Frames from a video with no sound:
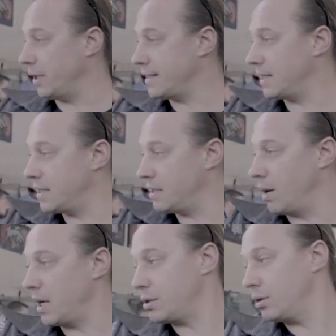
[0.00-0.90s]
чилийский
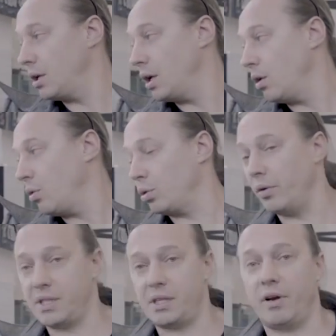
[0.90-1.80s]
сибас, он
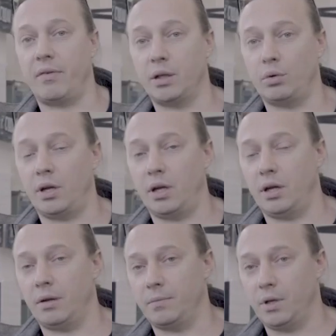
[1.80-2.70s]
ловится в
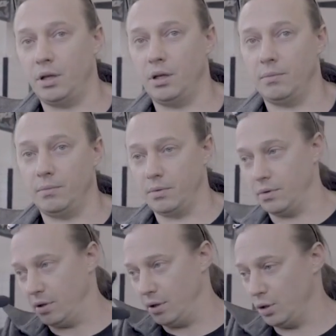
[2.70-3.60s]
акватории
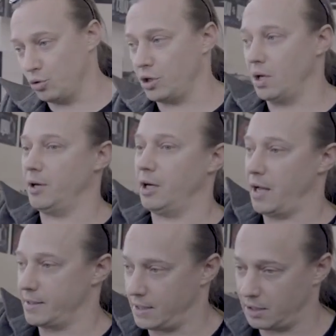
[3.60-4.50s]

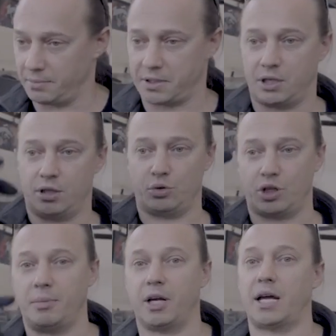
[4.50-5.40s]
южноамериканских, там сказать,
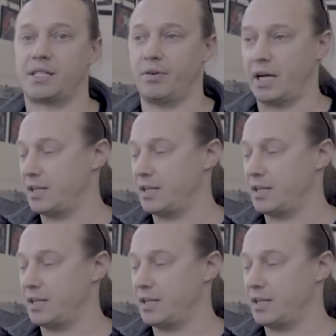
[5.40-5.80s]
южноамериканского